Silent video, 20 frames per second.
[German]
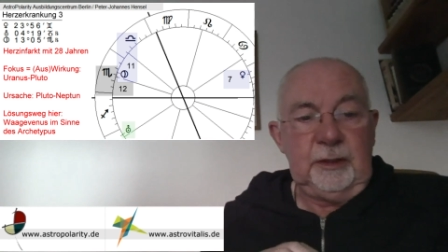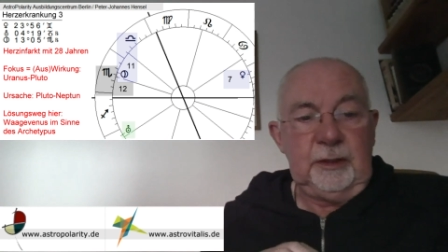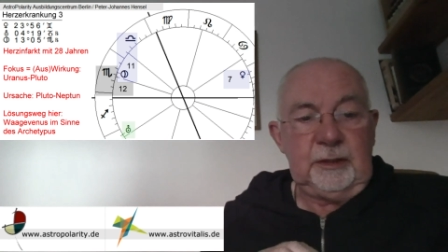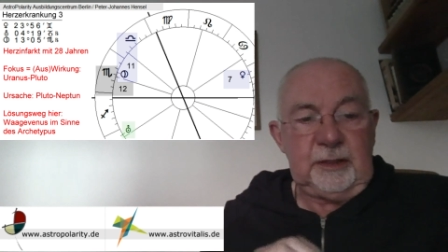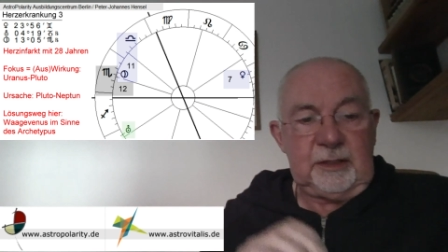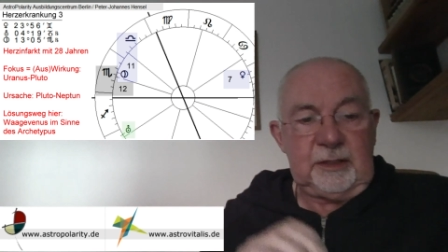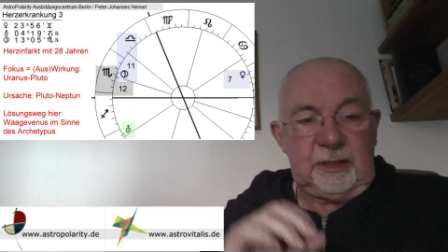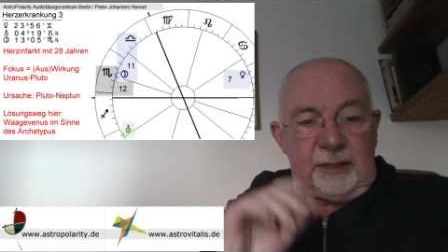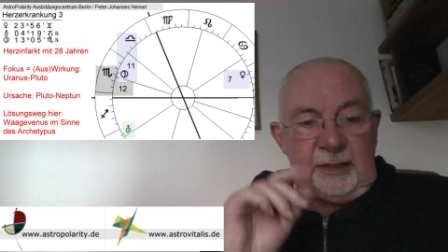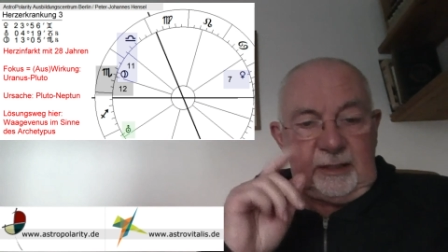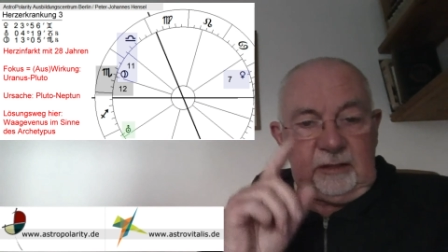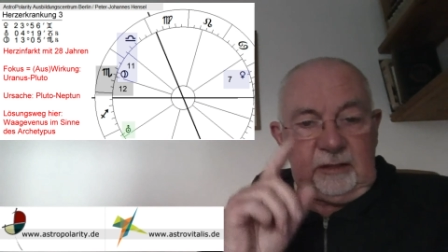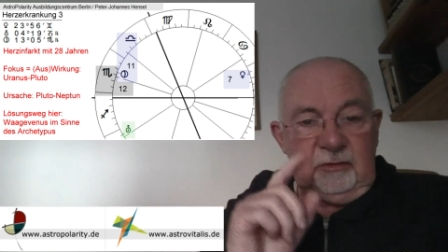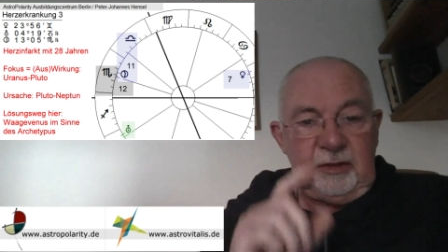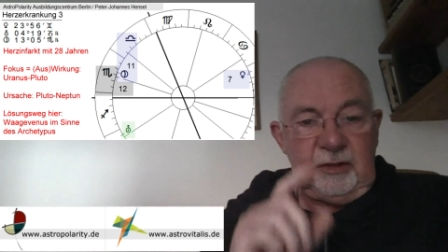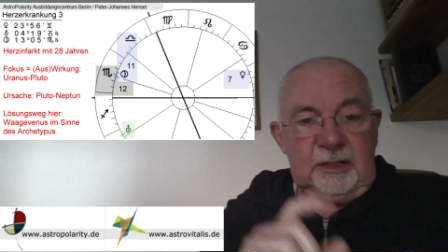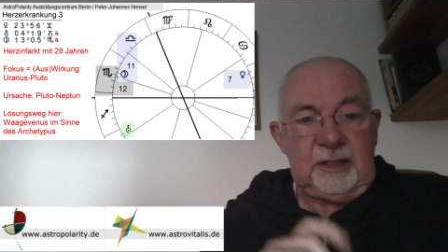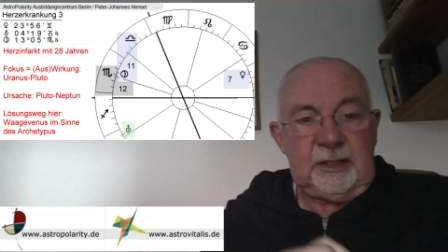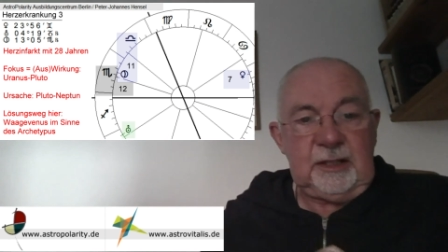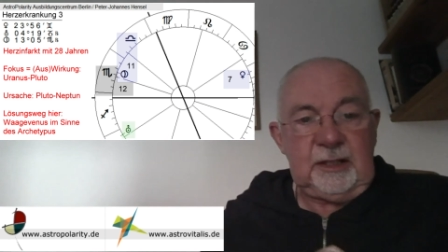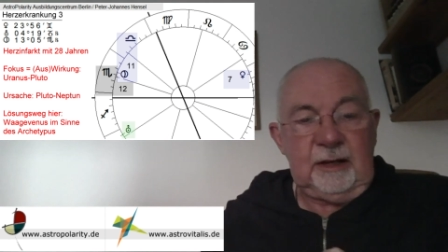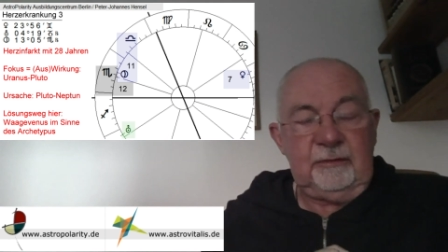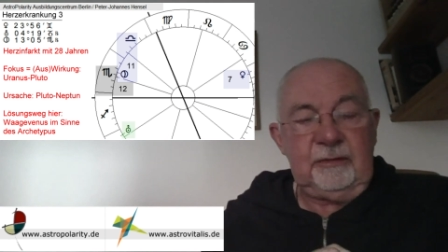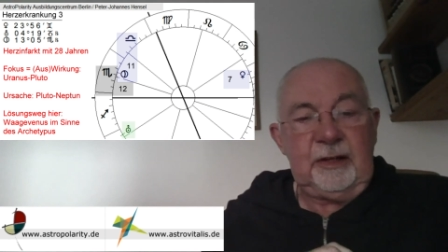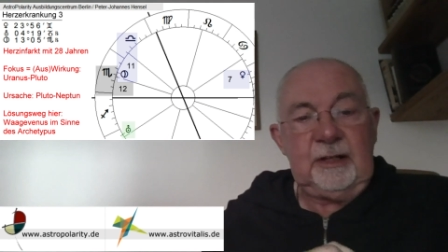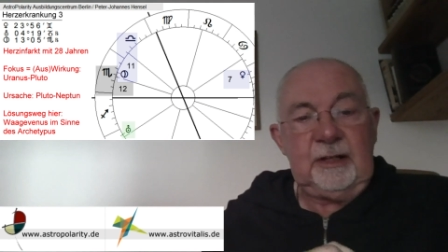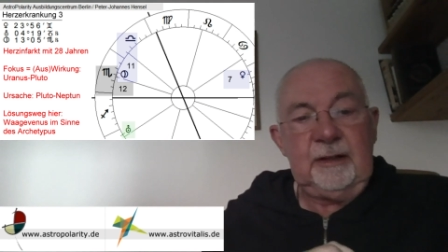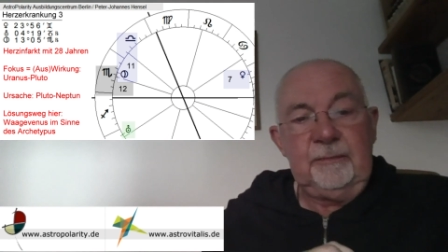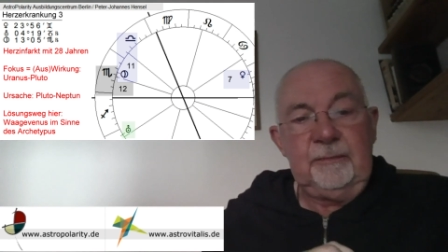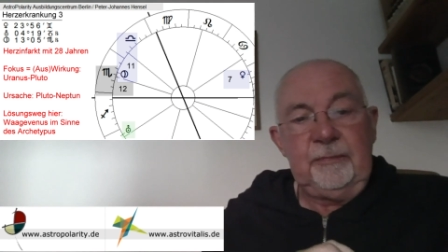das ist ganz wichtig, ja,
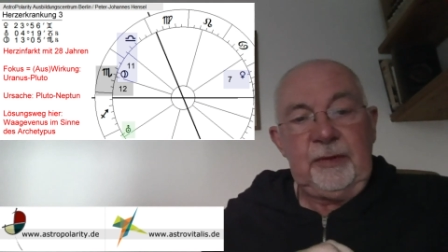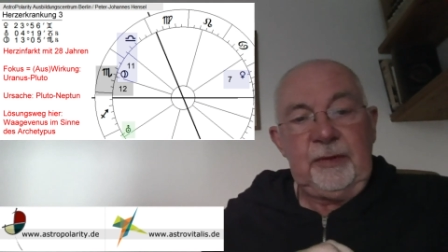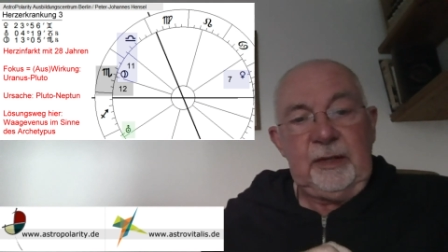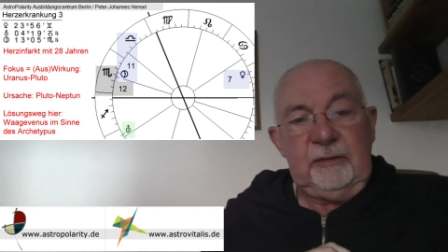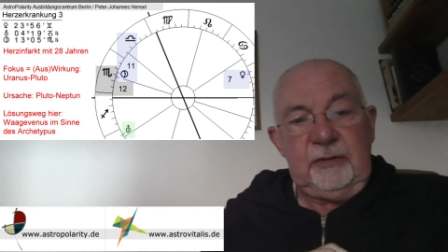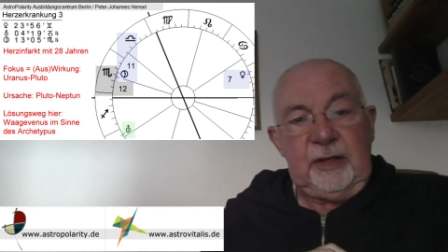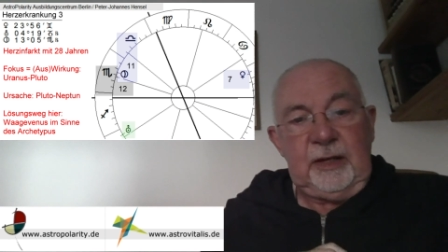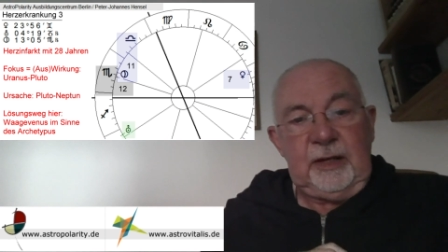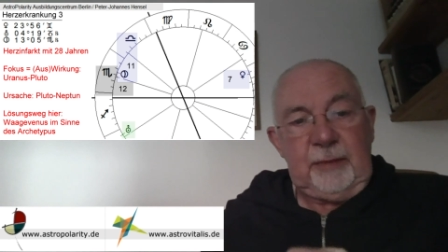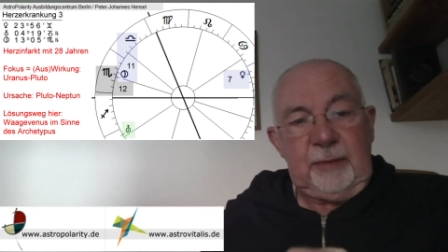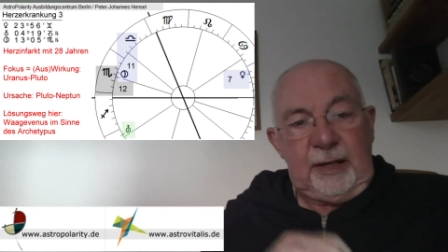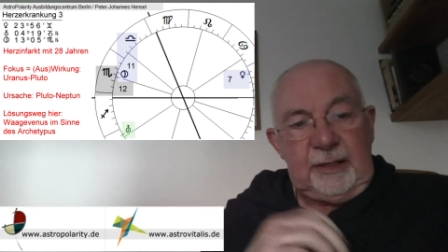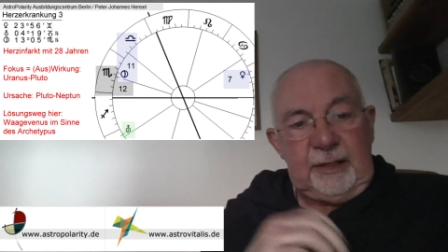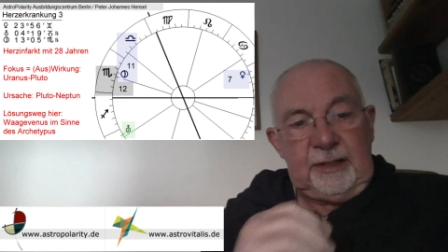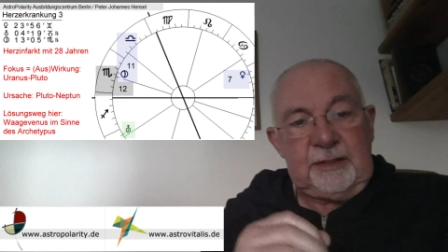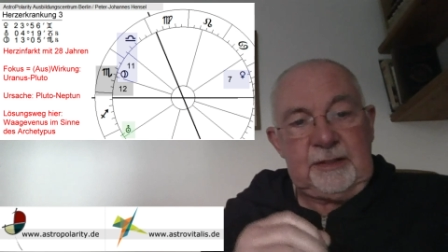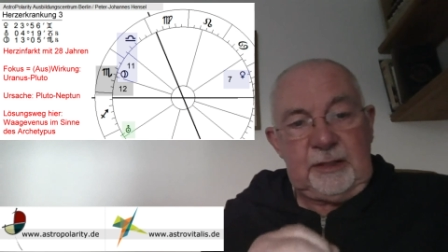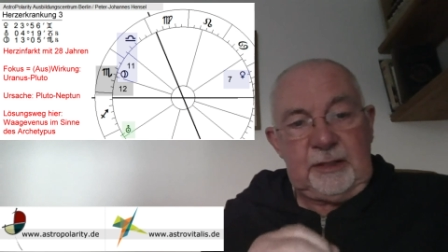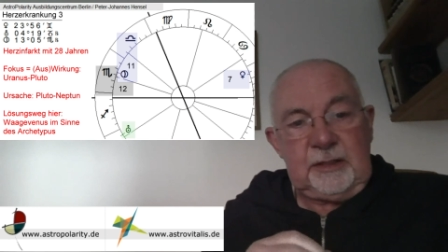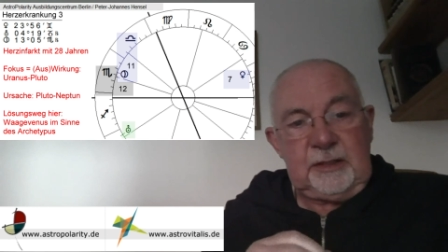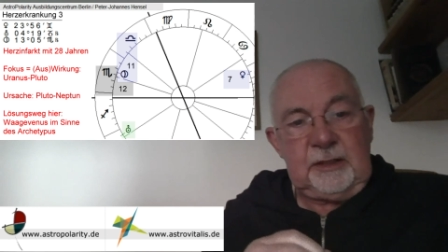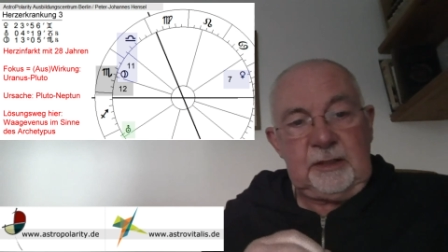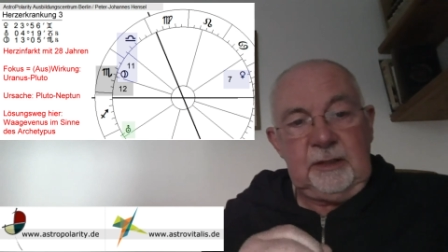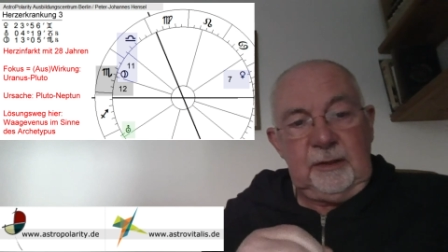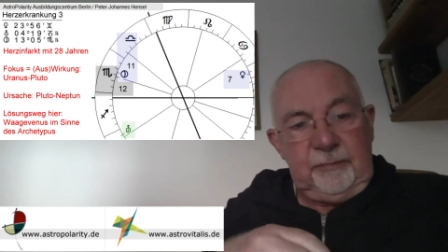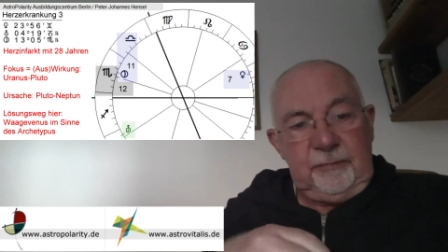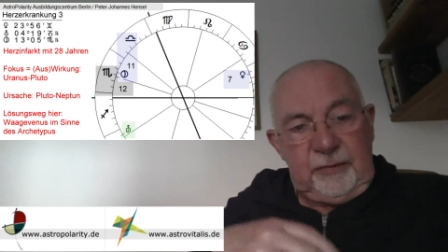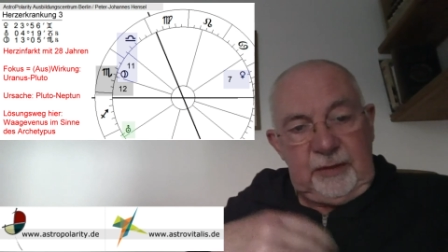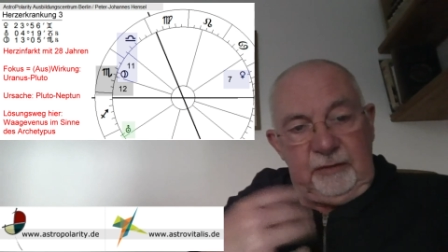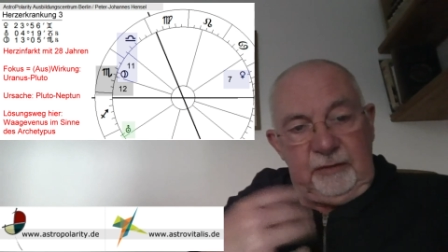weil wir haben einerseits
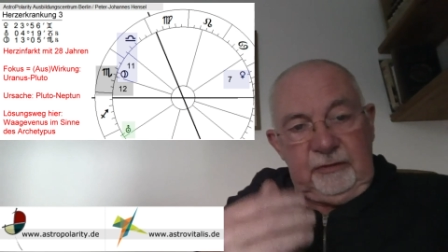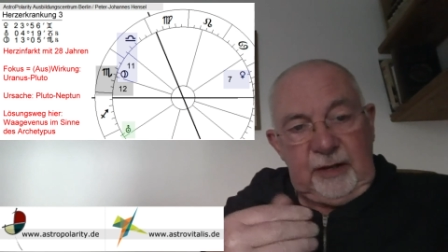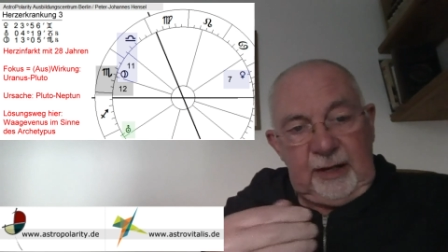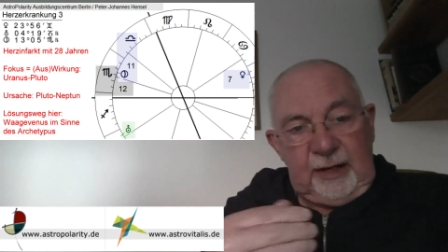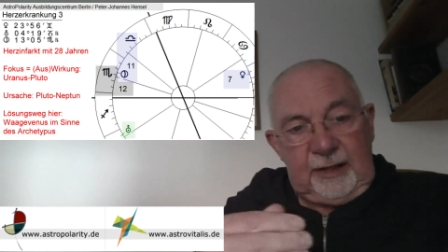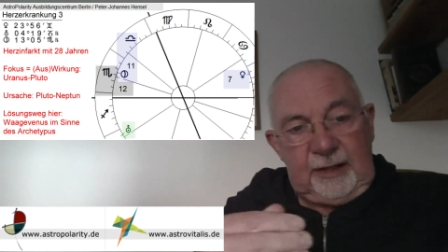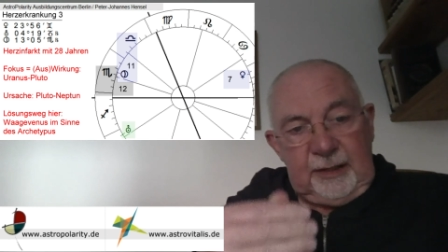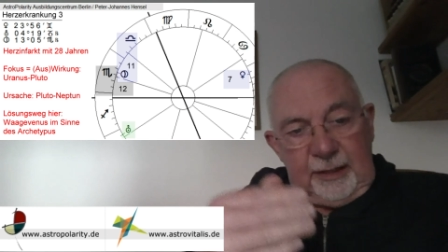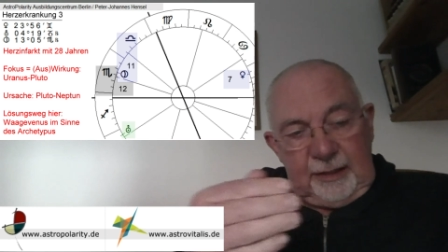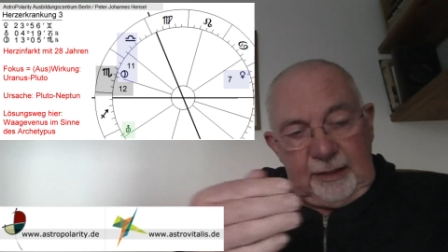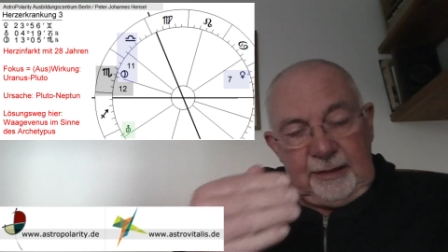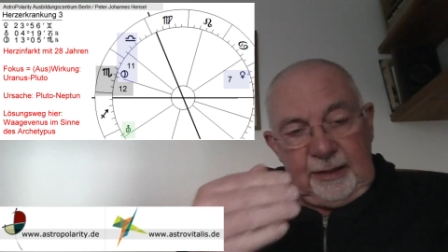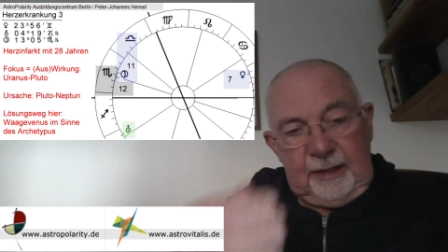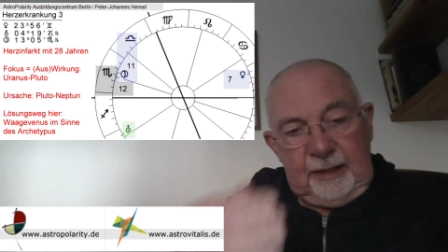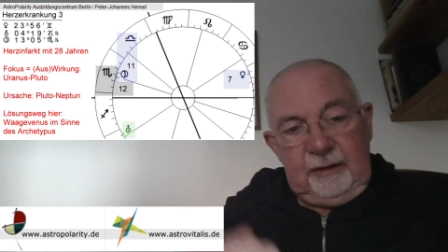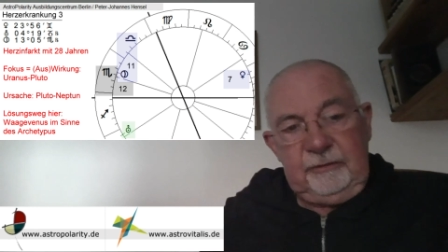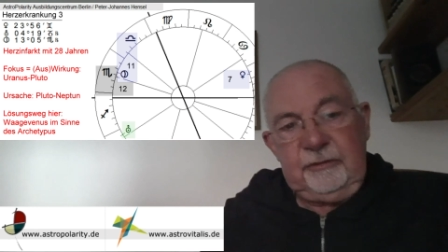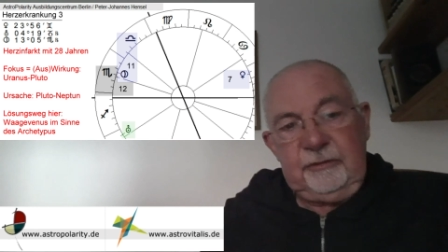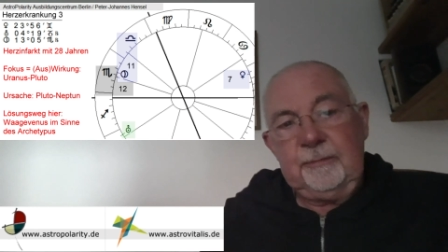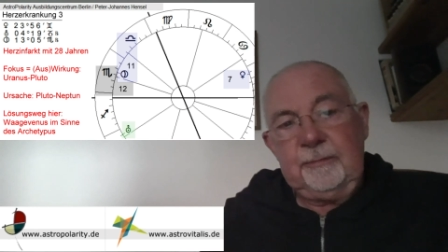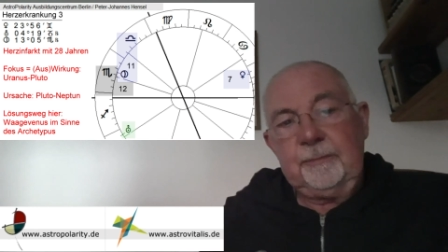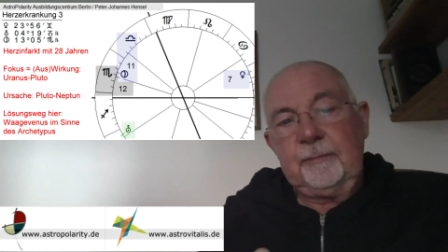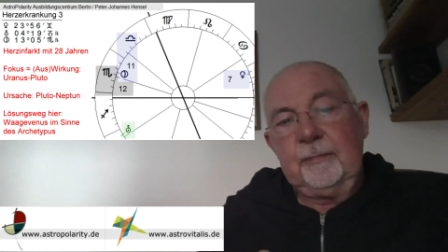die Waage an 11